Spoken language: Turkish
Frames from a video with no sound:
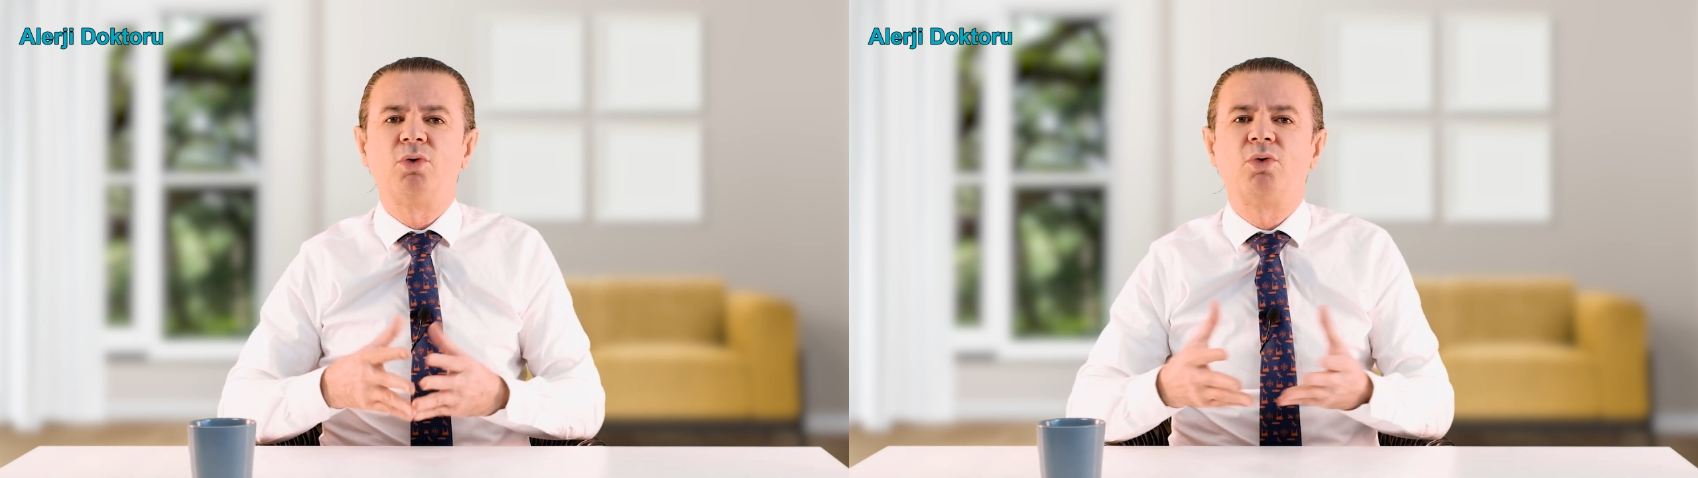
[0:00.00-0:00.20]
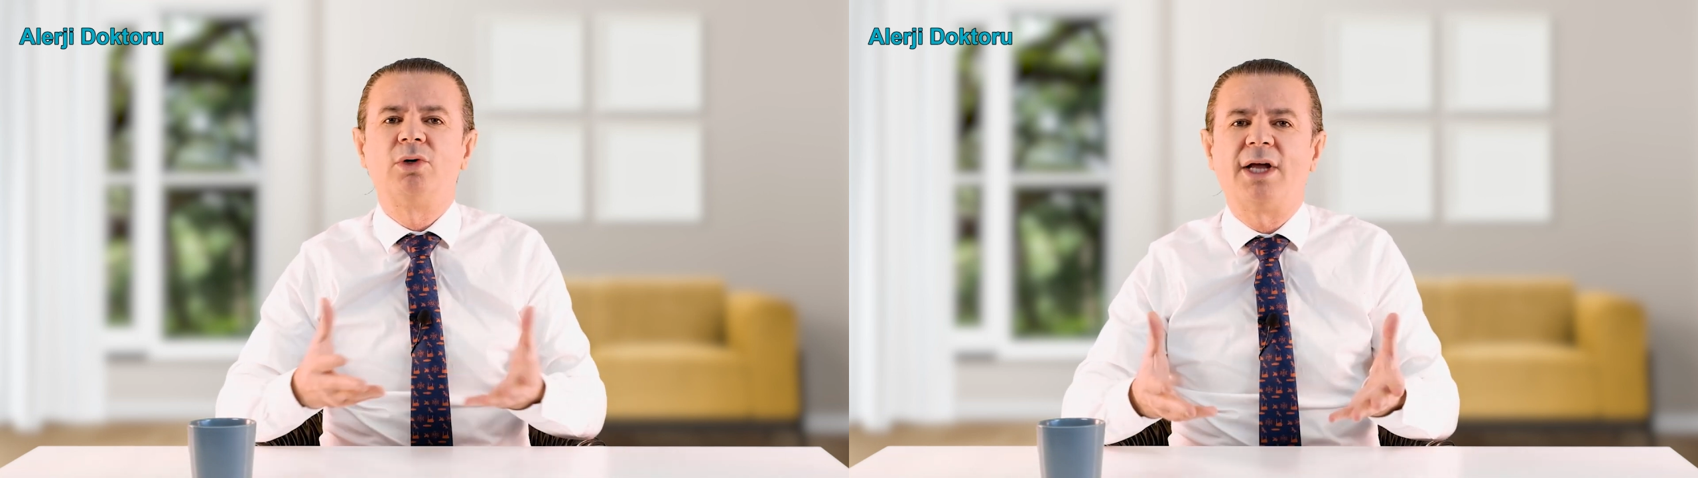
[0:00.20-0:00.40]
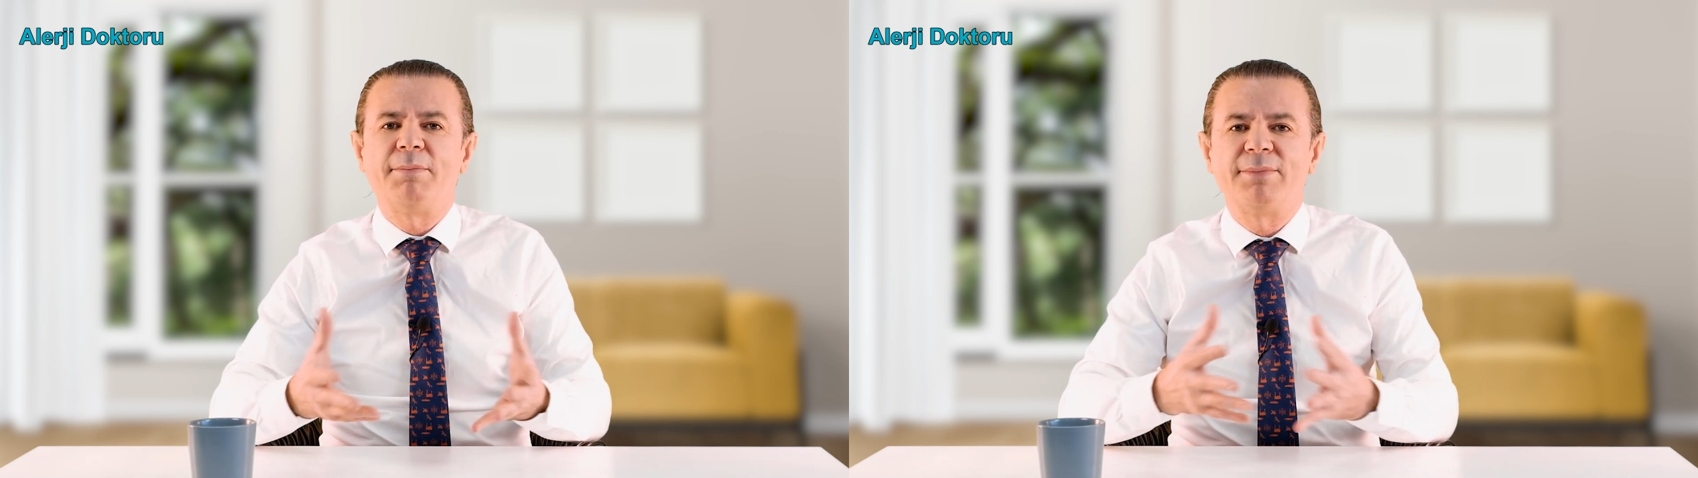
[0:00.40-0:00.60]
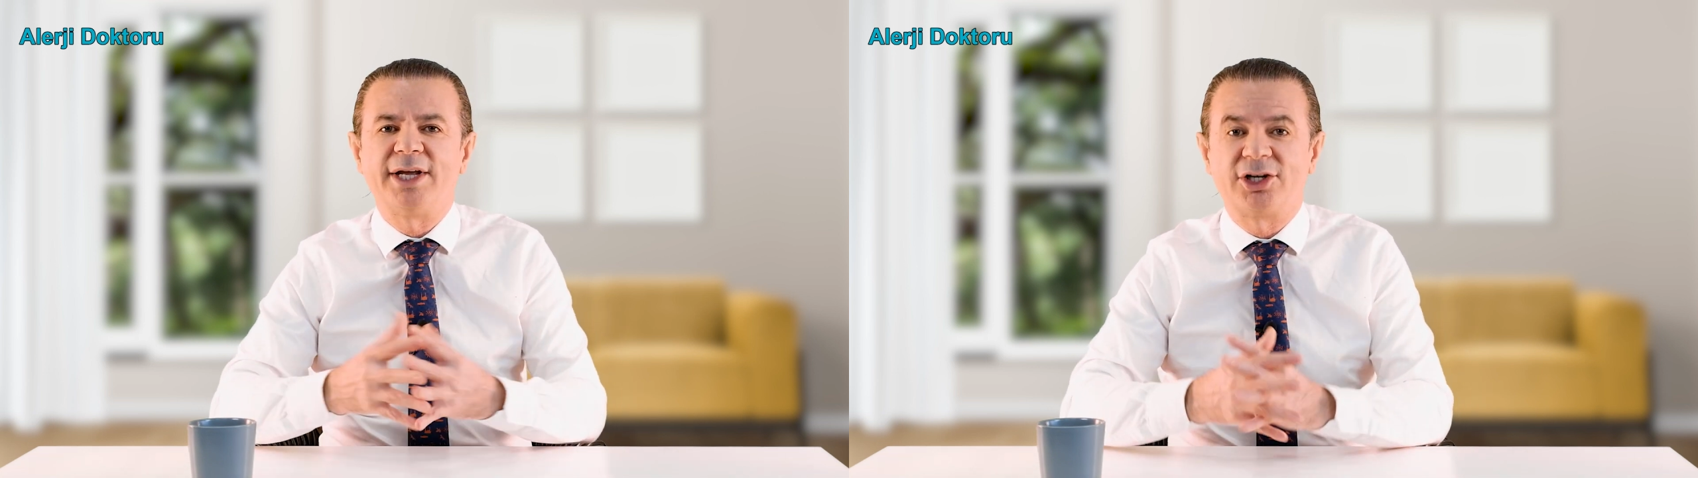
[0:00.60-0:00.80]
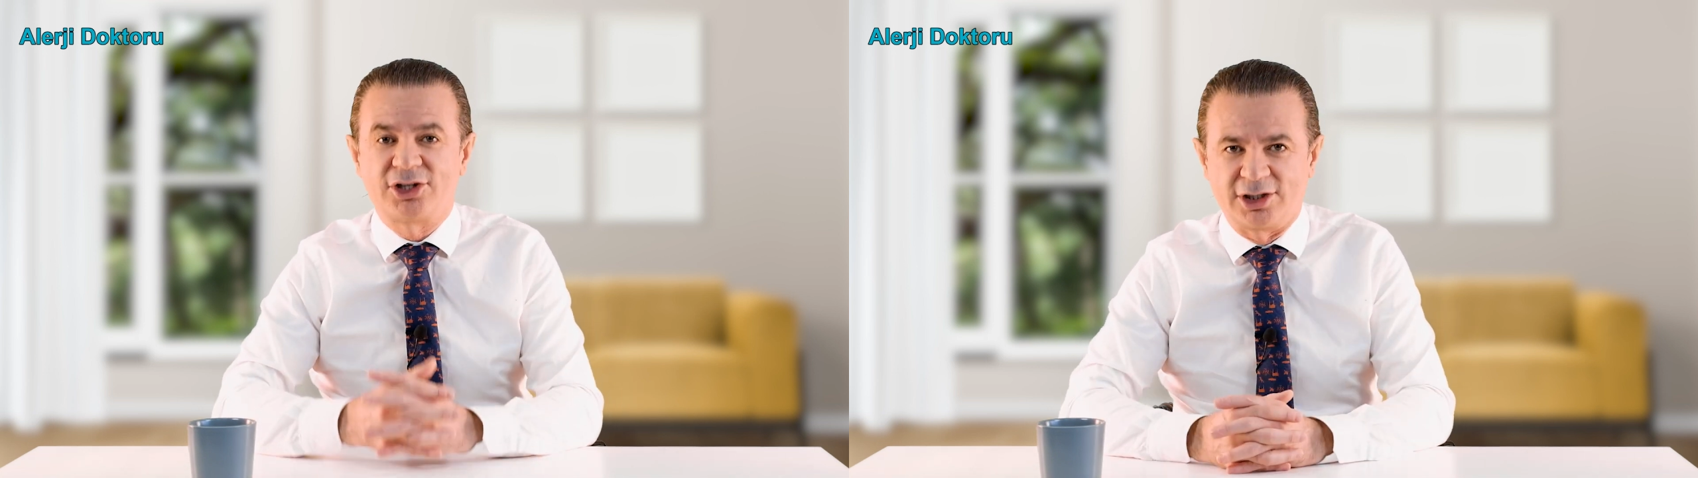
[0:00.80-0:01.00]

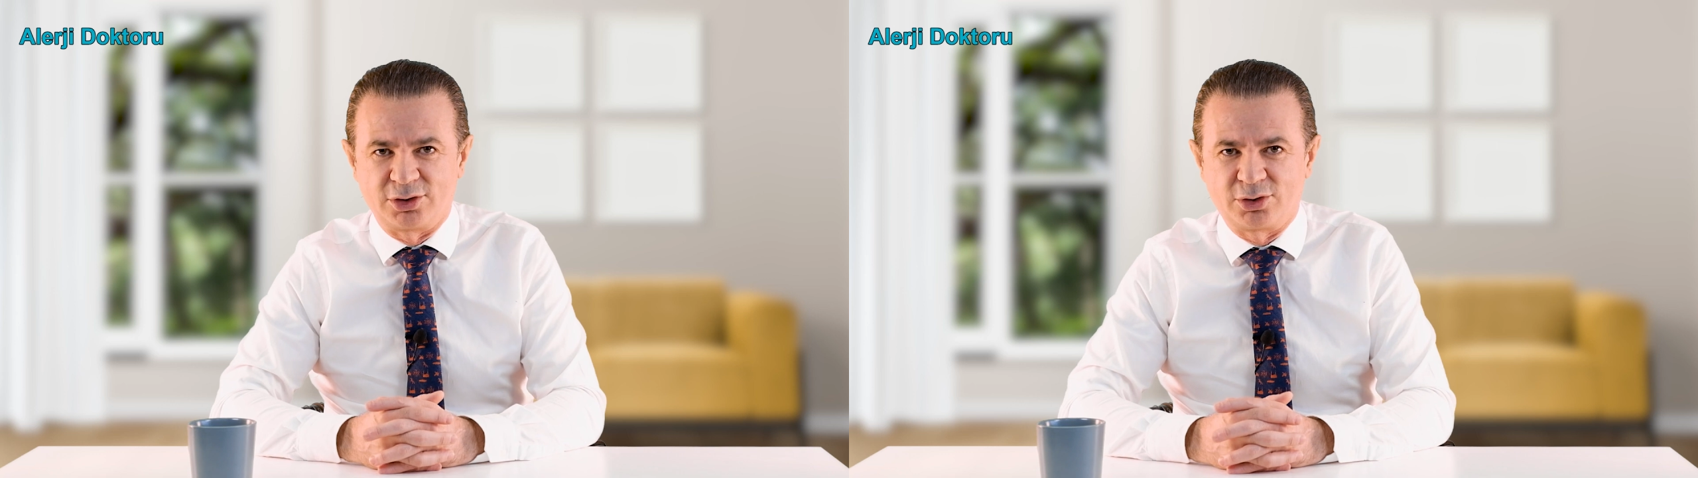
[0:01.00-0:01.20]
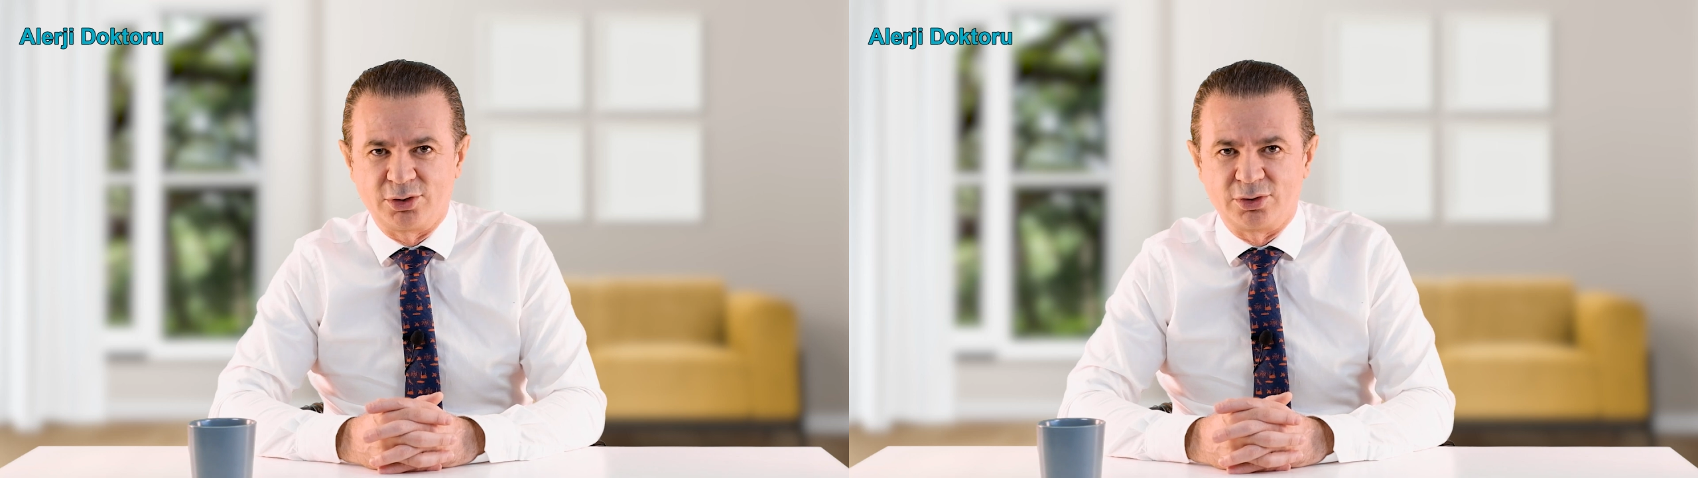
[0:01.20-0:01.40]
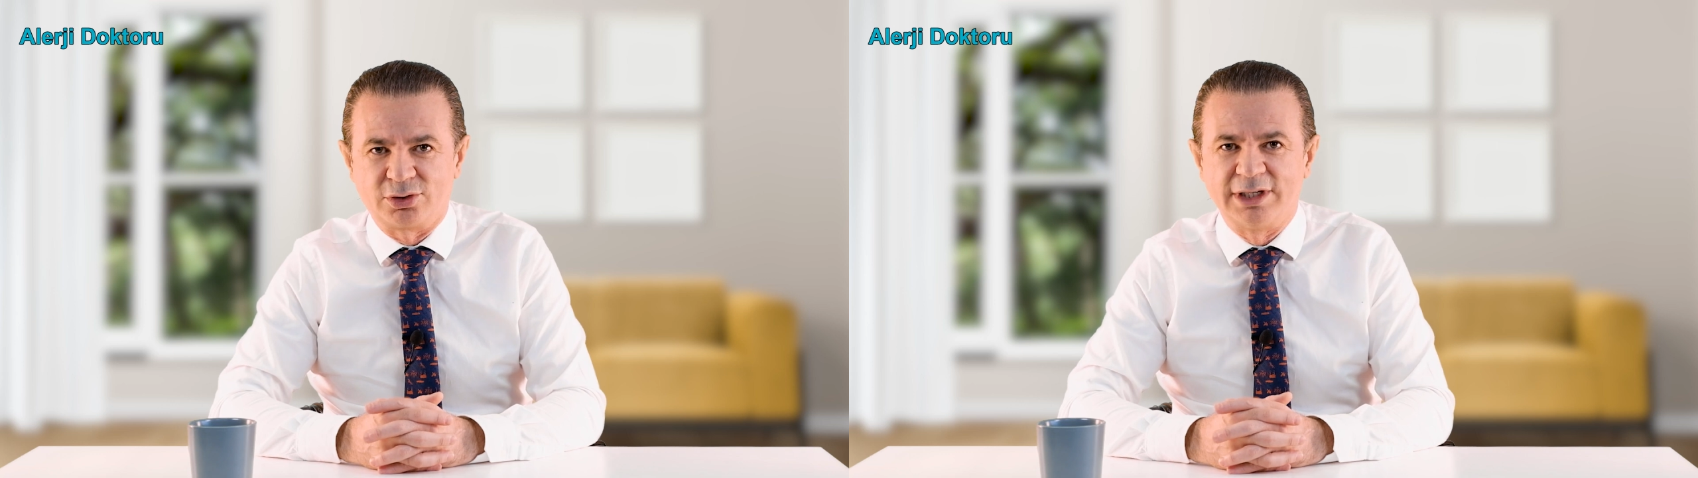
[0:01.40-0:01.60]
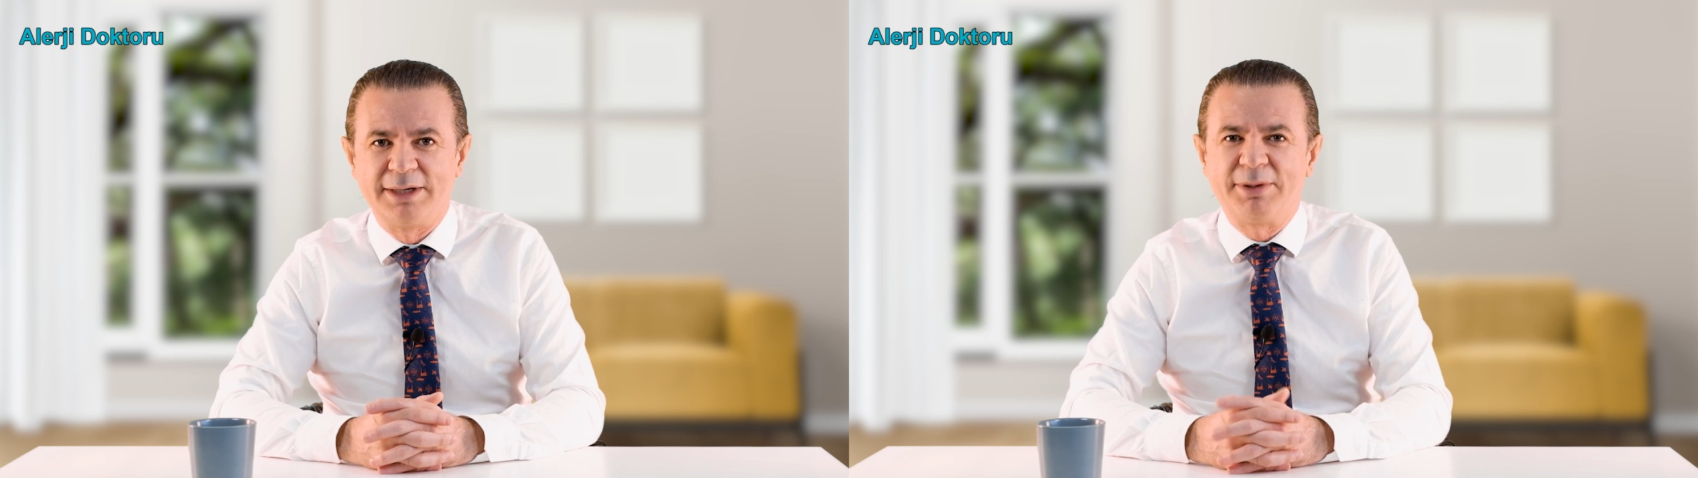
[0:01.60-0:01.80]
kullanmaya çalışıyoruz.